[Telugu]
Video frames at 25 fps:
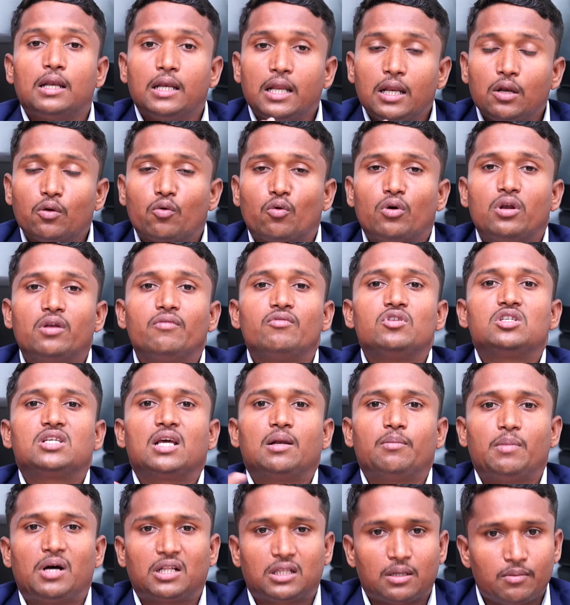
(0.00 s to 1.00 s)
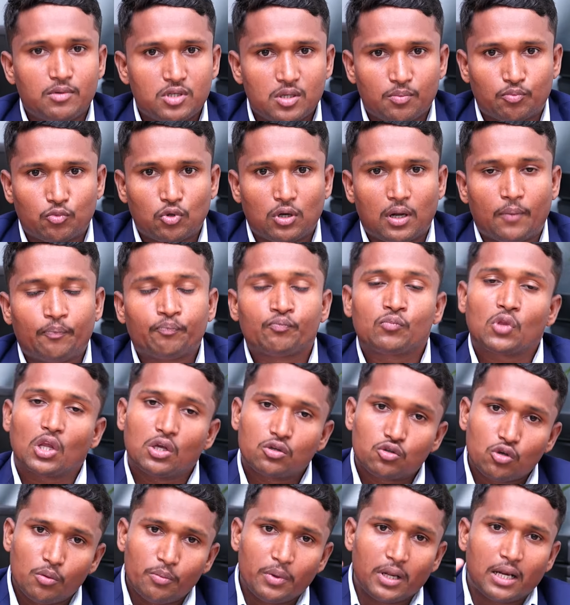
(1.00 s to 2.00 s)
నేను కొన్ని విషయాలు మాత్రమే చెప్తున్నా
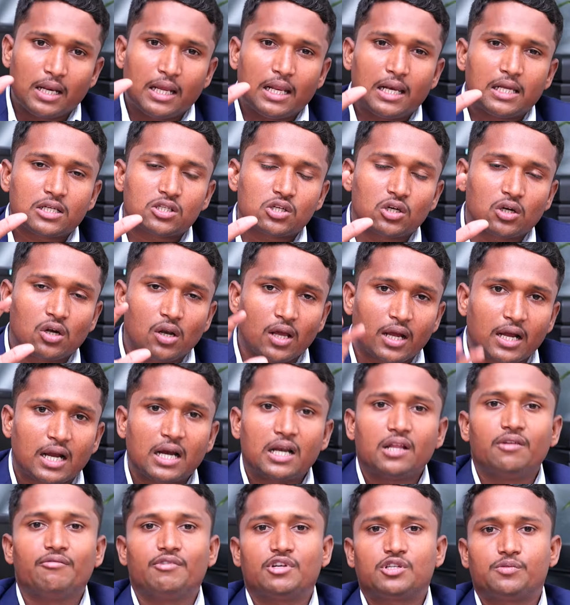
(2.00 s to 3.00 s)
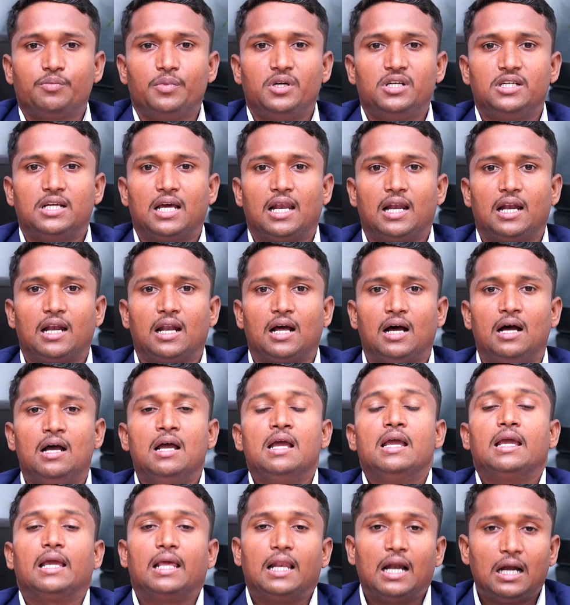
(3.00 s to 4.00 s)
సో మీరు రియల్ ఎస్టేట్లో ఎక్కడ ఇన్వెస్ట్మెంట్ చేయాలన్నా
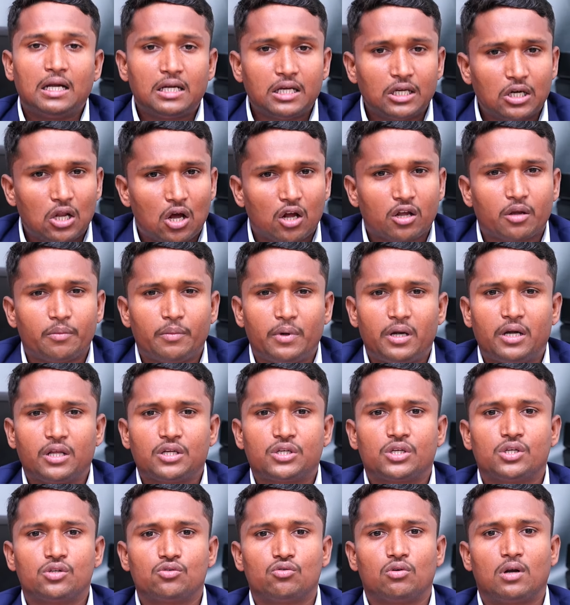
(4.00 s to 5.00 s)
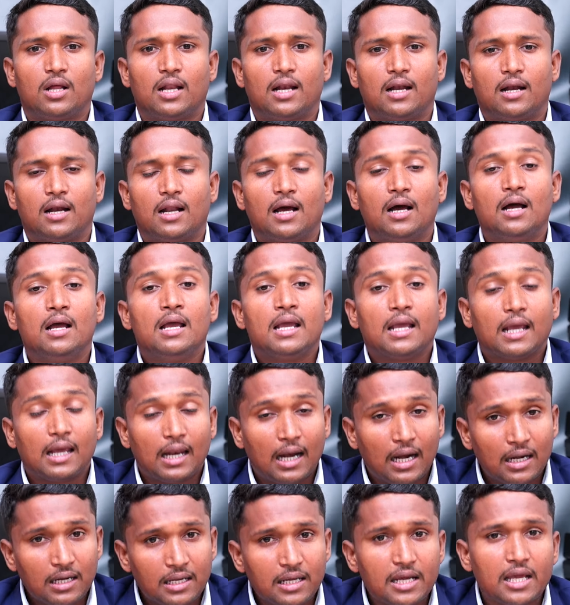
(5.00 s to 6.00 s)
ఎలాంటి డాక్యుమెంటేషన్ చూడాలన్నా
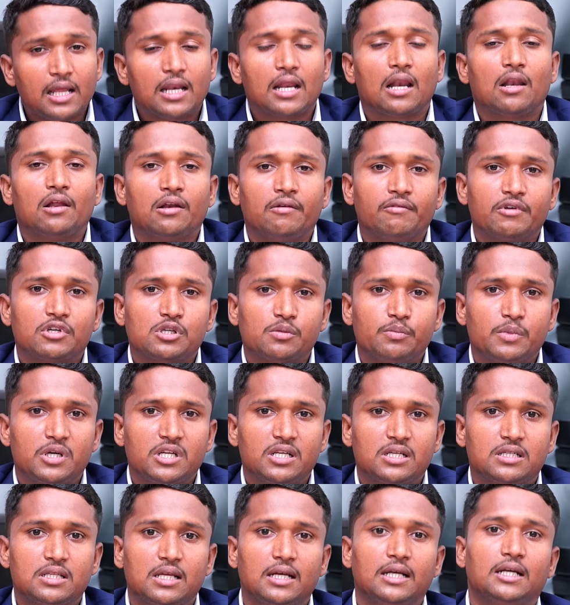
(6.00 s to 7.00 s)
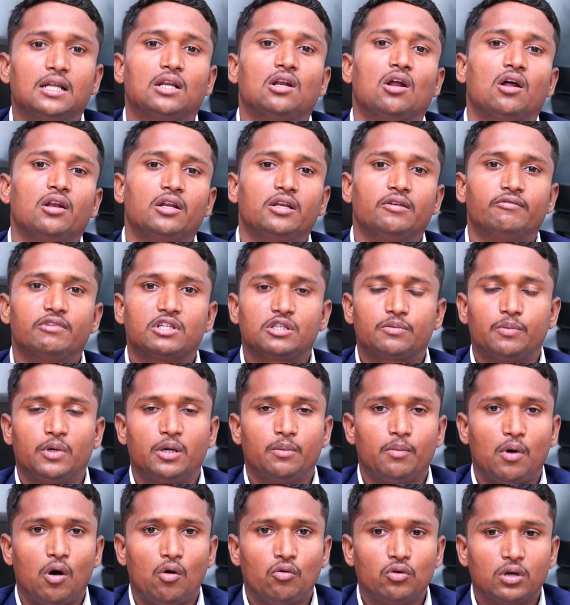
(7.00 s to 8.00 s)
ఎలాంటి ఏరియాలో ఇన్వెస్ట్మెంట్ చేస్తే రిటర్న్ ఆన్
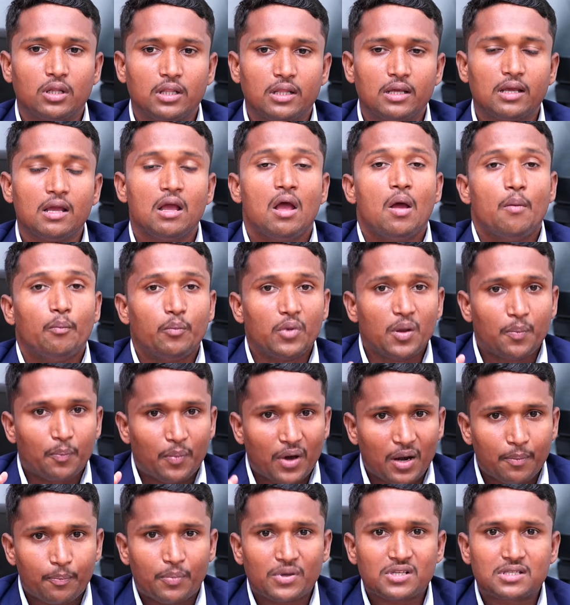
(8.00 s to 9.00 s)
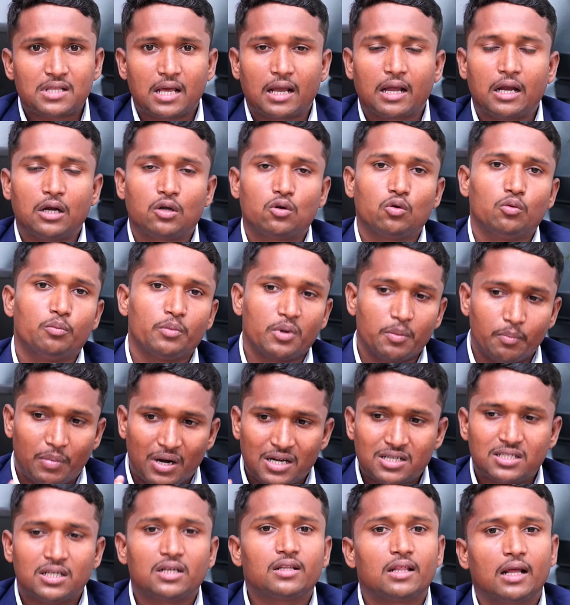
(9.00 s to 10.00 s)
ఇన్వెస్ట్మెంట్ బాగుంటుంది మీ పర్పస్ తగ్గట్టు మీ
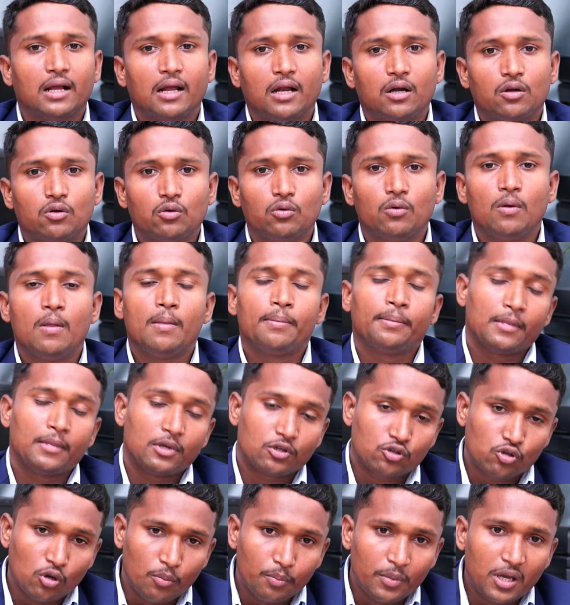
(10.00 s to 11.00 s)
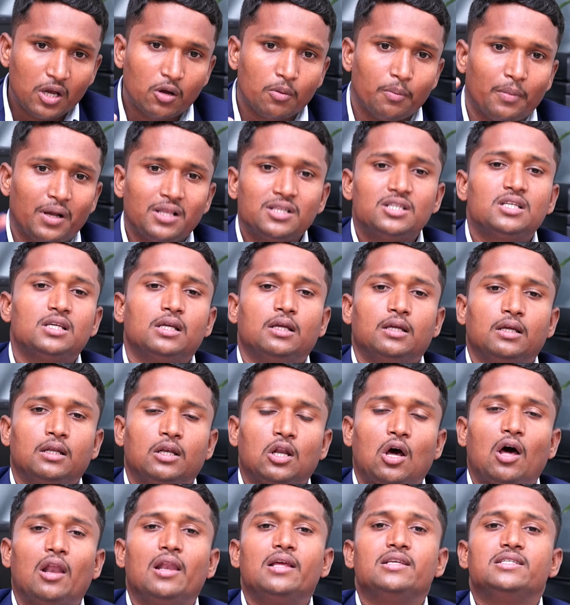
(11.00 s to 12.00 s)
బడ్జెట్ తగ్గట్టు సో మీకు మంచి
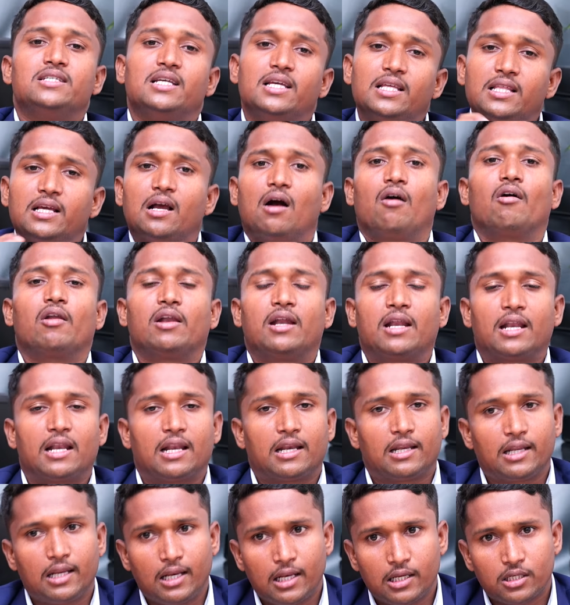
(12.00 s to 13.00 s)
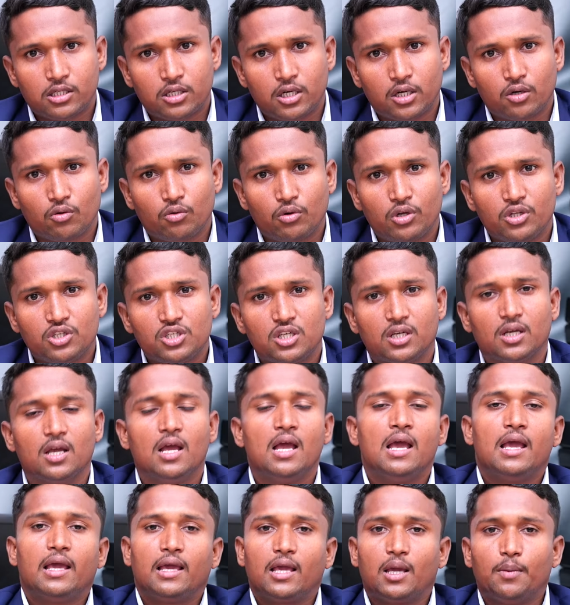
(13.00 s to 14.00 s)
నాలెడ్జ్ ఏది కావాలన్న రియల్ ఎస్టేట్ గురించి
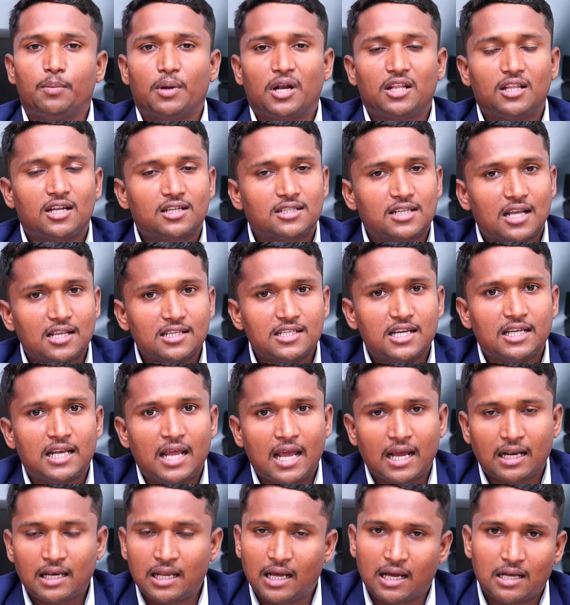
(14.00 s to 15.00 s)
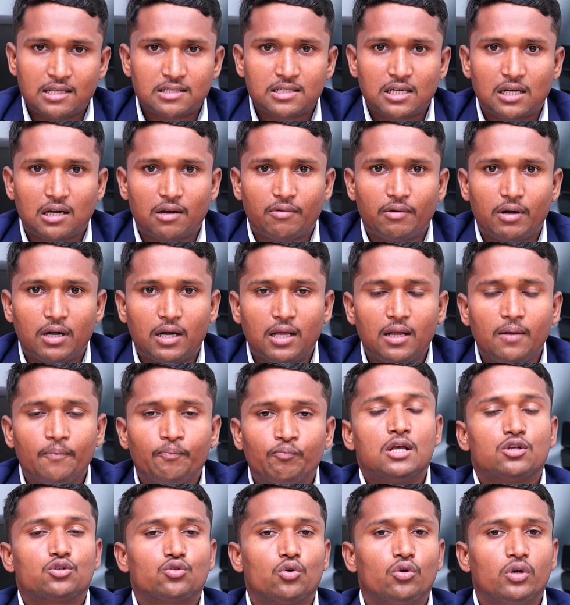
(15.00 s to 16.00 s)
ఈ బ్రదర్ సంజయ్ నాయక్ని కన్సల్ట్ అవ్వండి
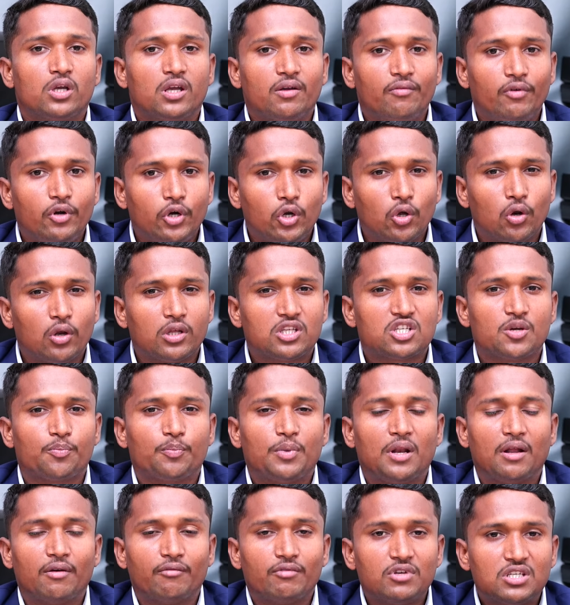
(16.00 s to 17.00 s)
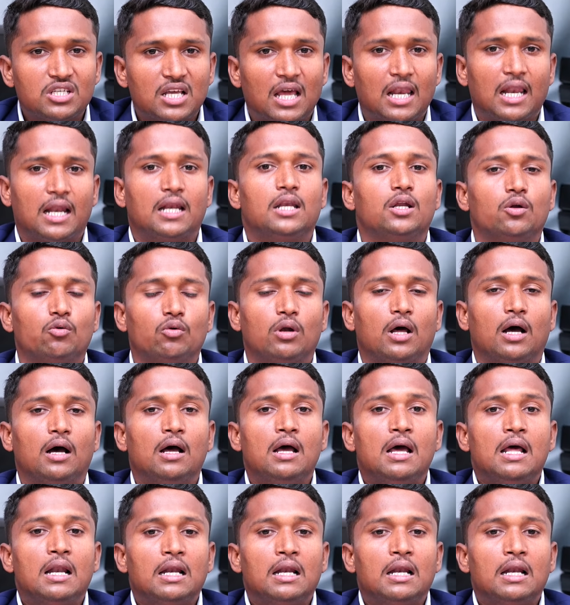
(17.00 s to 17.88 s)
సో ఈ వీడియోలో చెప్పిన విషయాలన్నీ కూడా